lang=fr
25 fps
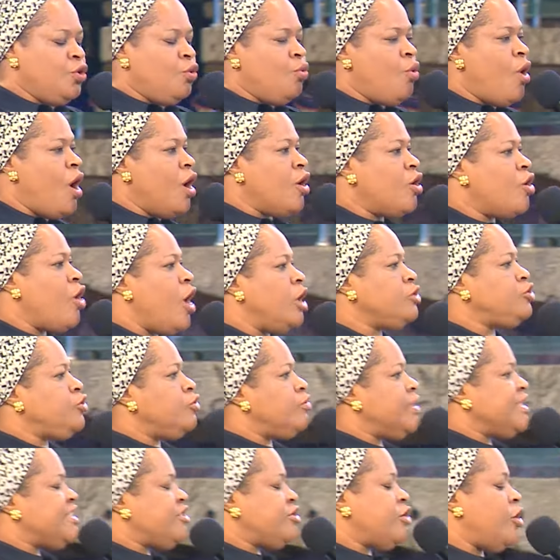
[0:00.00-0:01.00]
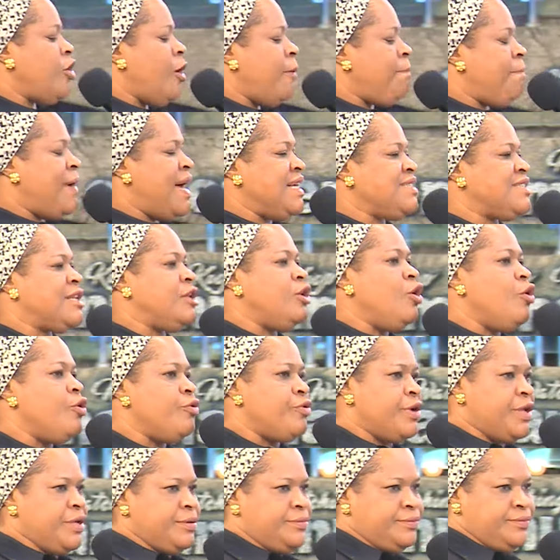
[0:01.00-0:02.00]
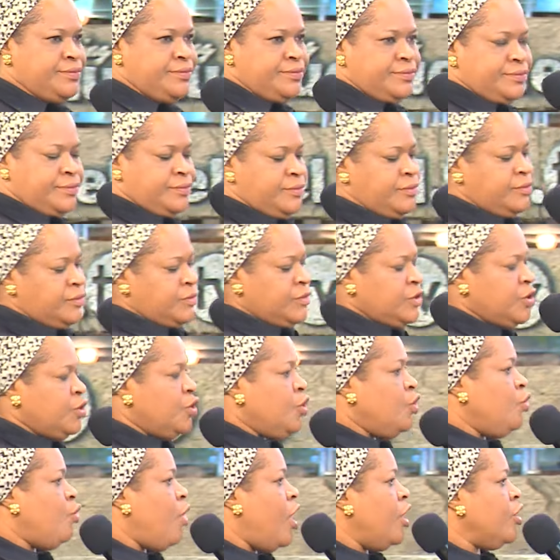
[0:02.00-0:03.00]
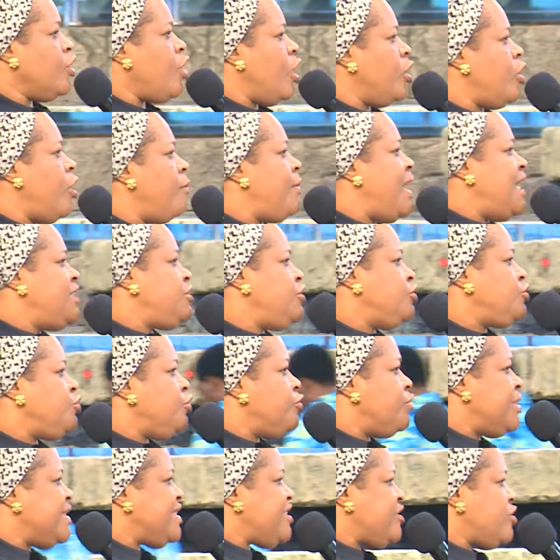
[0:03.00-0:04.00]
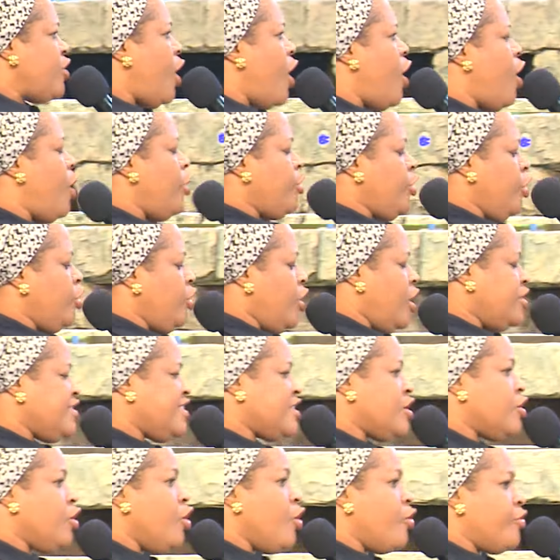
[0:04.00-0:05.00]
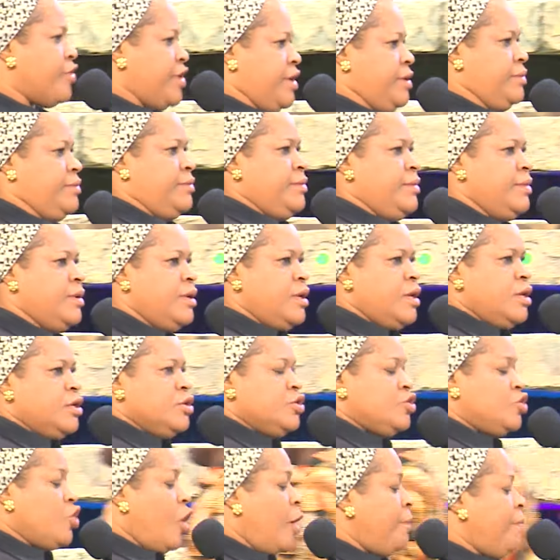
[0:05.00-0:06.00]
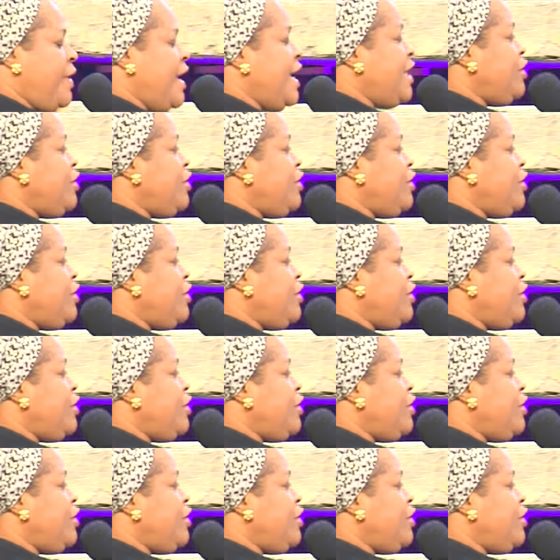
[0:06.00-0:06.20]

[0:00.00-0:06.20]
Vous voulez que Dieu restaure votre gloire passée. Vous voulez que Dieu Tout-Puissant restaure votre gloire perdue.